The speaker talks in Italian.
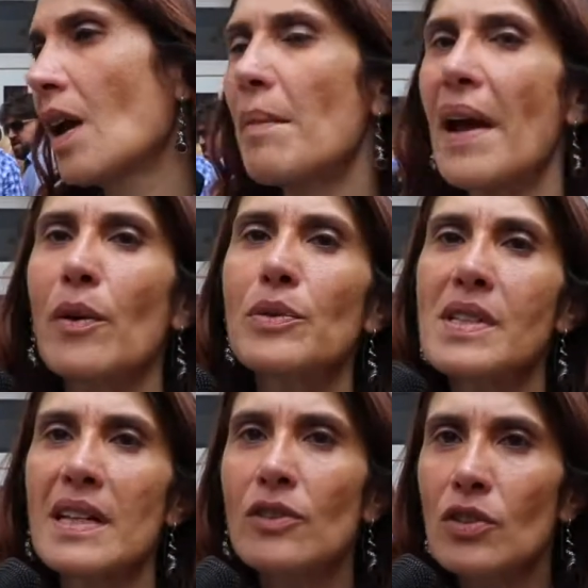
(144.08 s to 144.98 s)
Beh, ha un
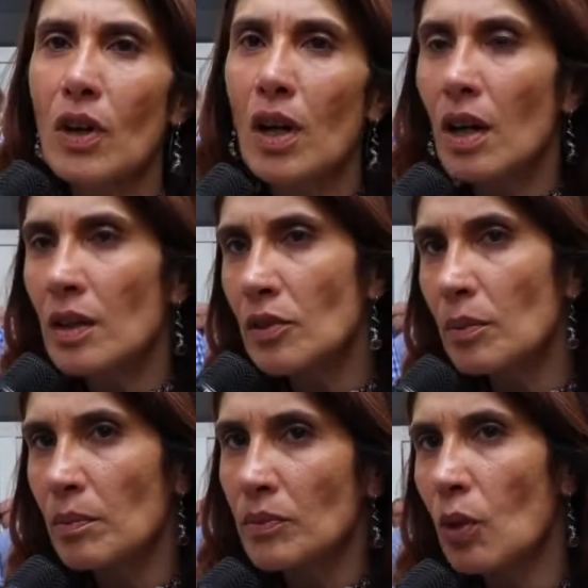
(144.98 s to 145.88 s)
senso
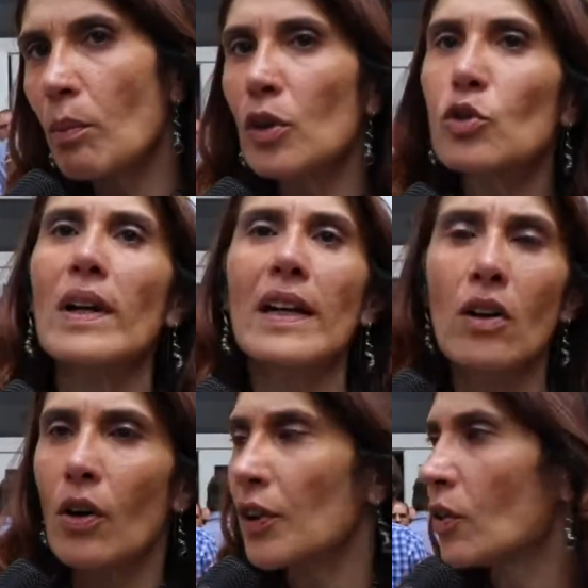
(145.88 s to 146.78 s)
non, non, molto
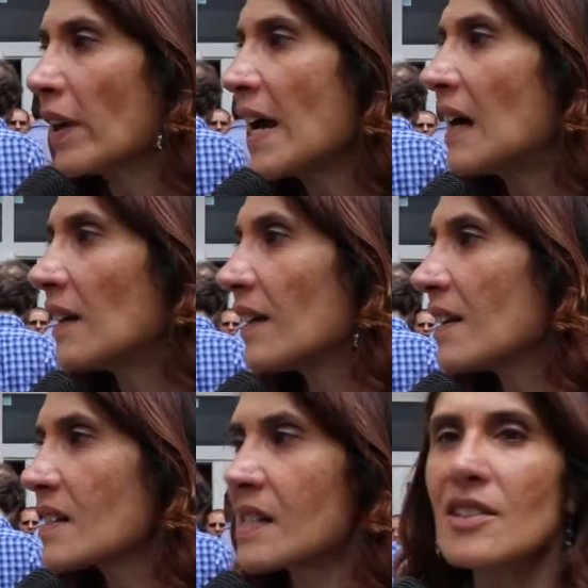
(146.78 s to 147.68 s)
allegorico, reale,
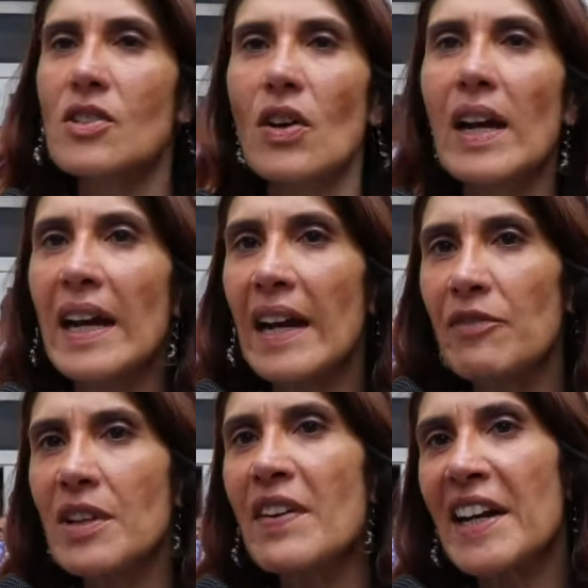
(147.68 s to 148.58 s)
nel senso che
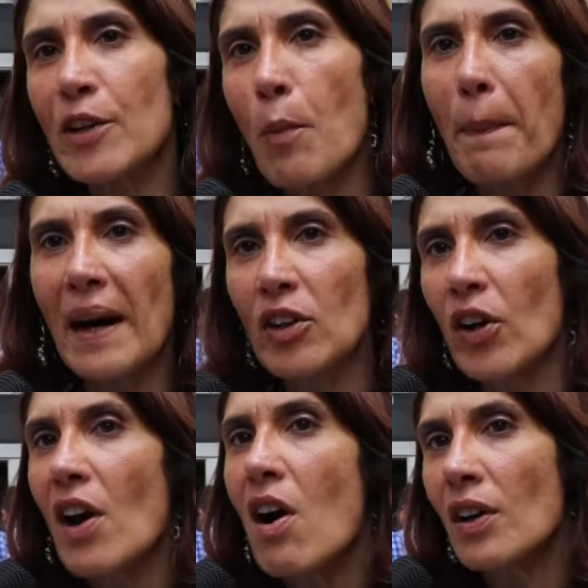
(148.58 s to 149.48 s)
vivere in un
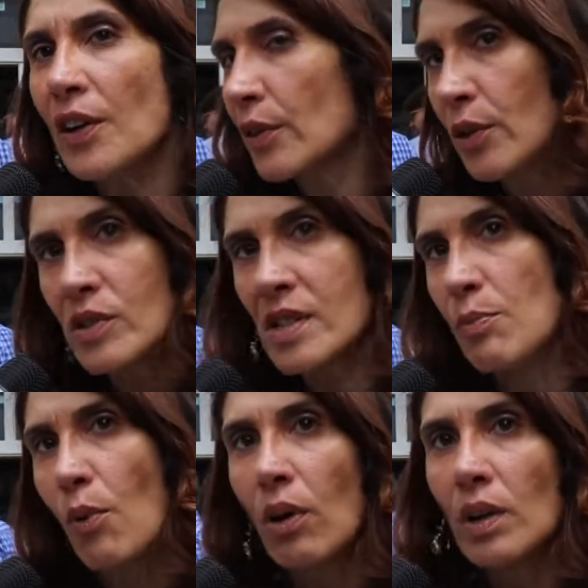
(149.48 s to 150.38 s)
parco eolico non
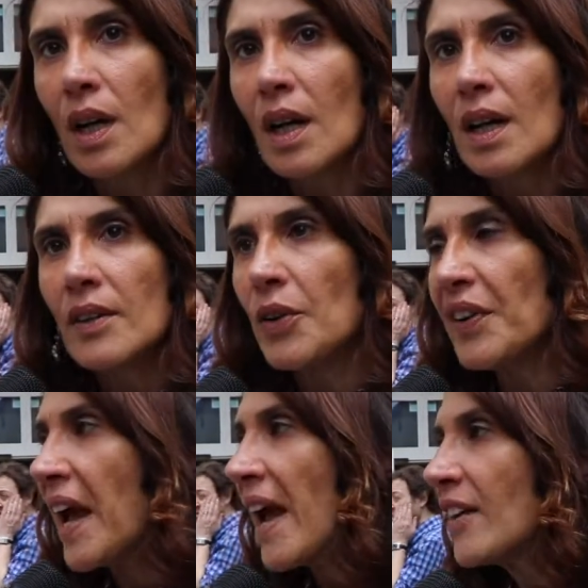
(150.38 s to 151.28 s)
si può,
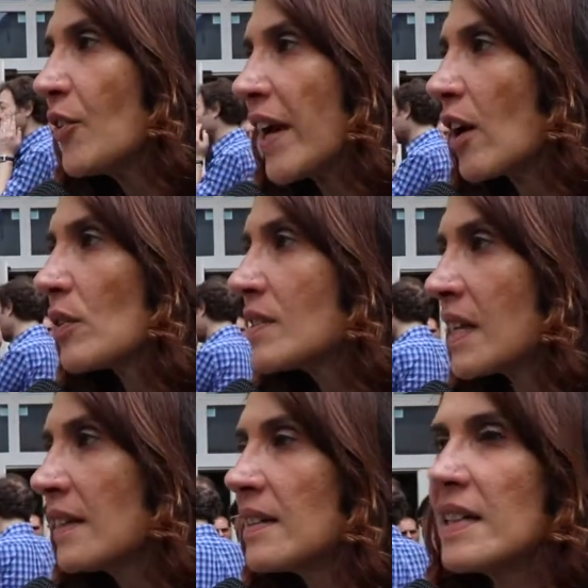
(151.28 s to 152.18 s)
non è, non è
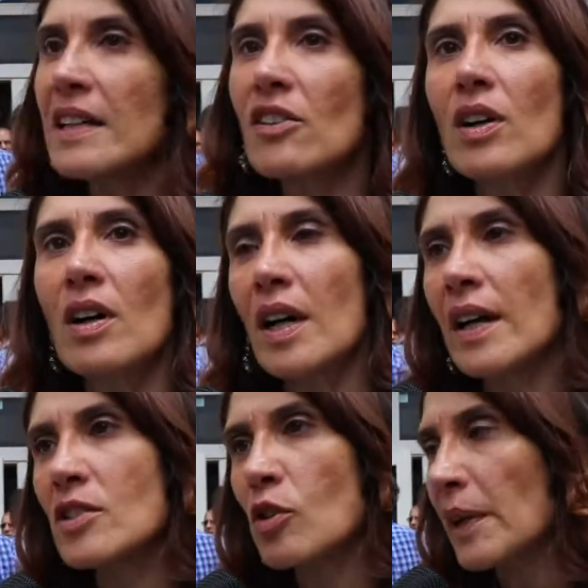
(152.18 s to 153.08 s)
consentito,
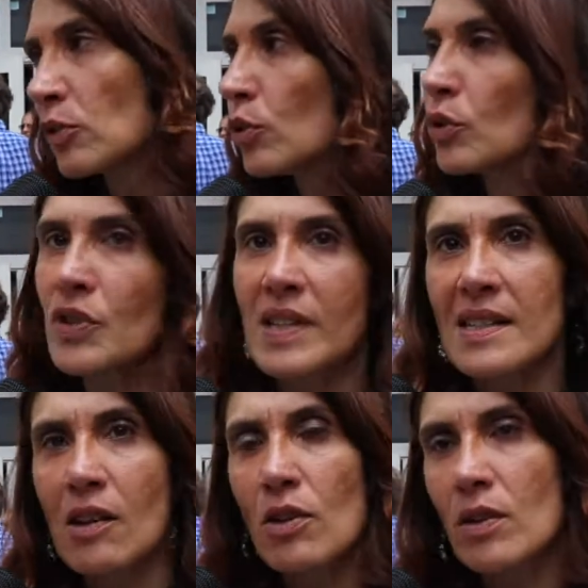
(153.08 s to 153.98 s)
eh, soprattutto
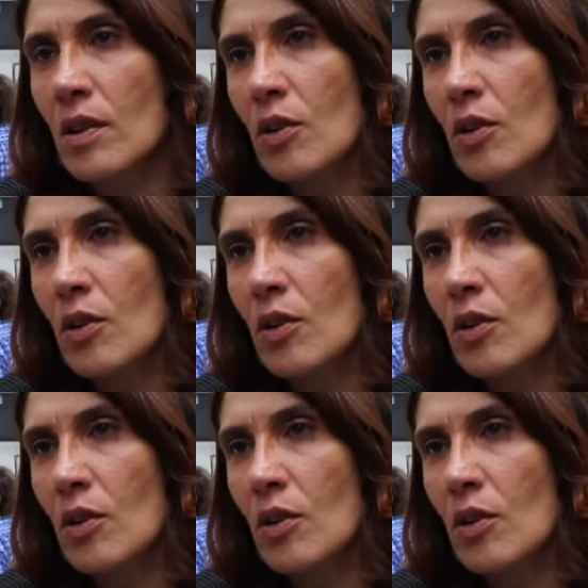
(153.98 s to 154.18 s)
se, se lo,